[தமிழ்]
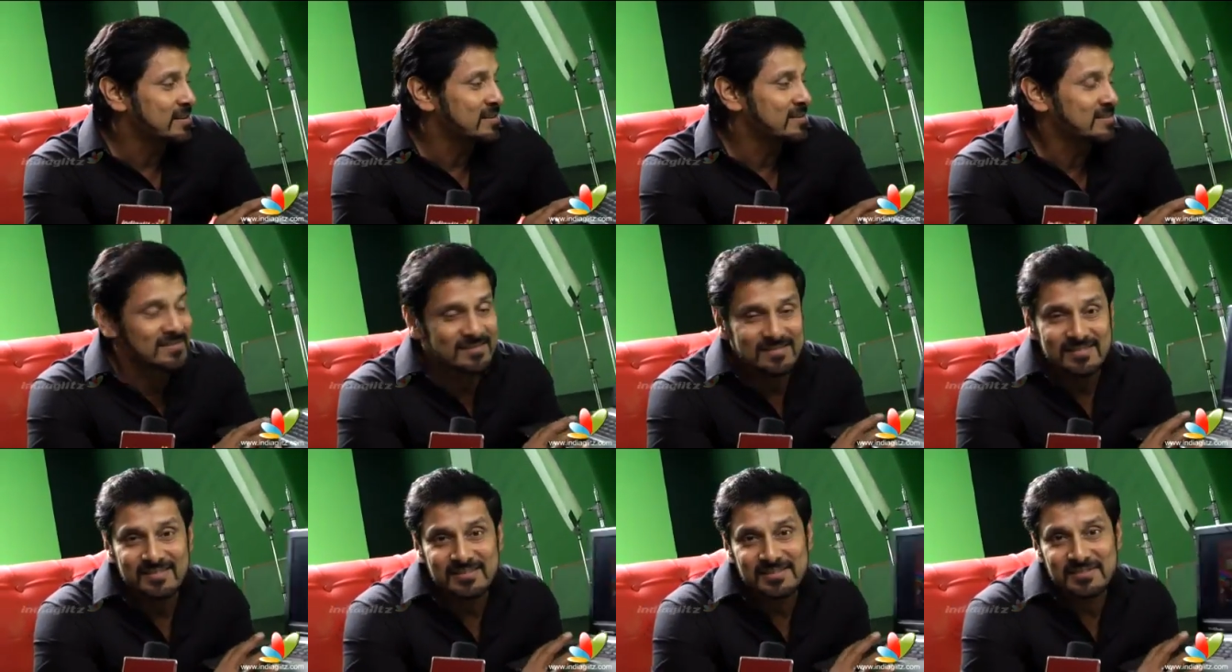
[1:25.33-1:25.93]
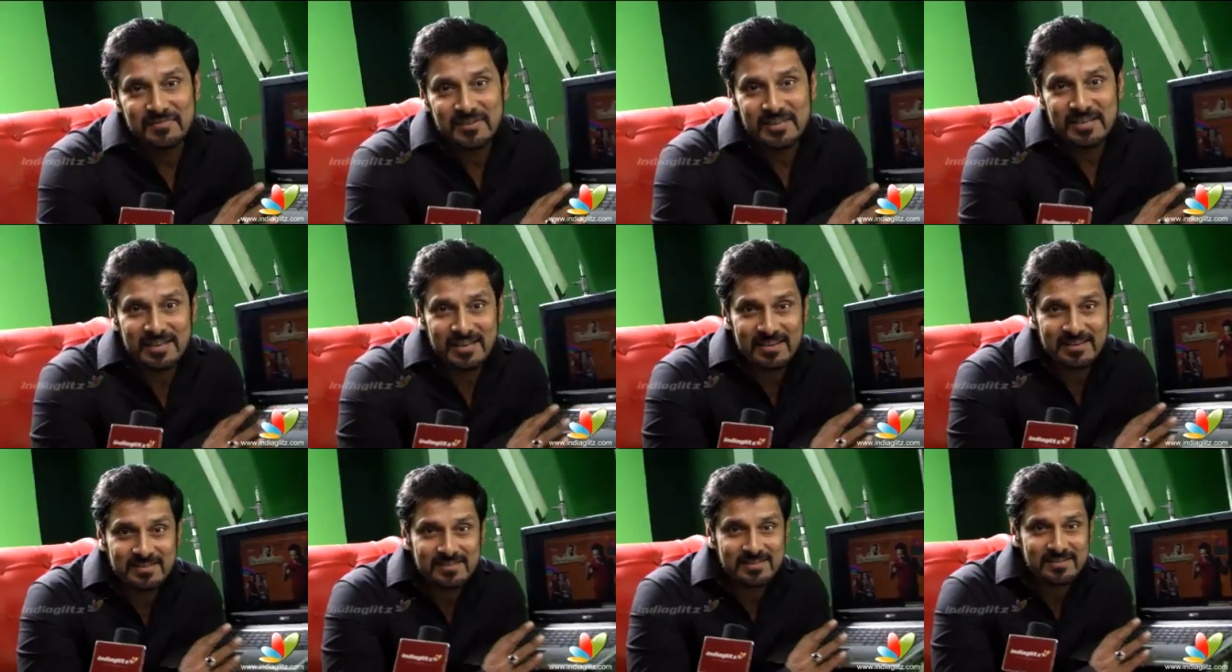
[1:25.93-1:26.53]
அண்ட் இட்ஸ் அ
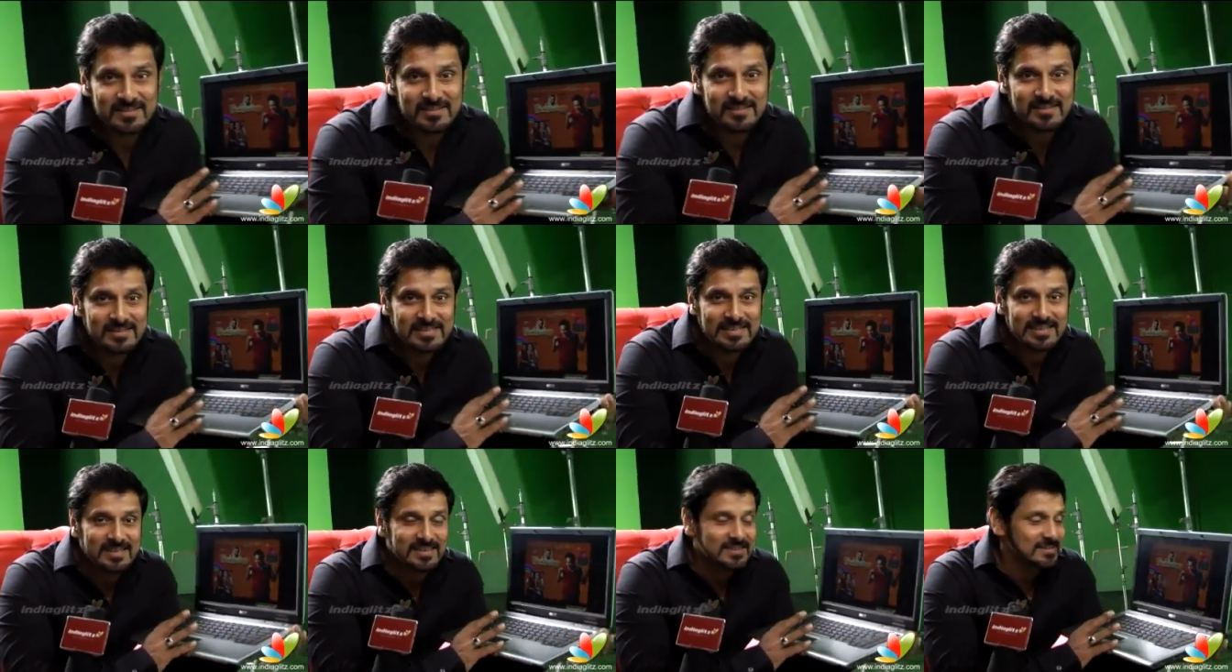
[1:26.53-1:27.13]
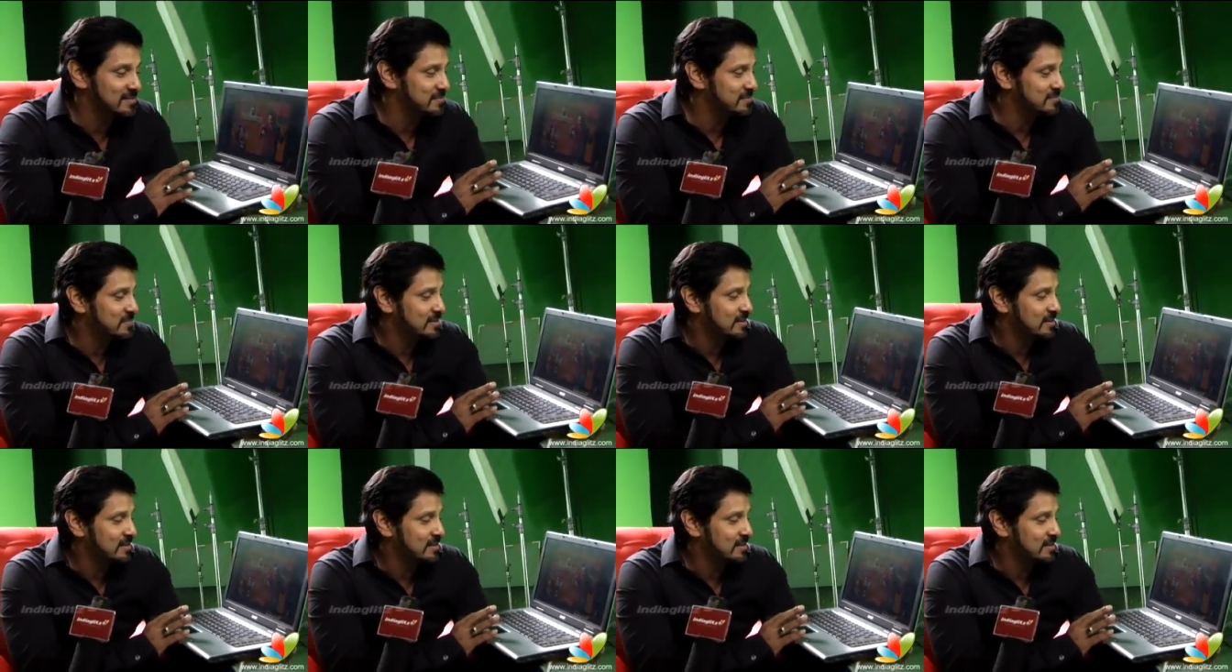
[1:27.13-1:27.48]
வெரி நைஸ் சைட்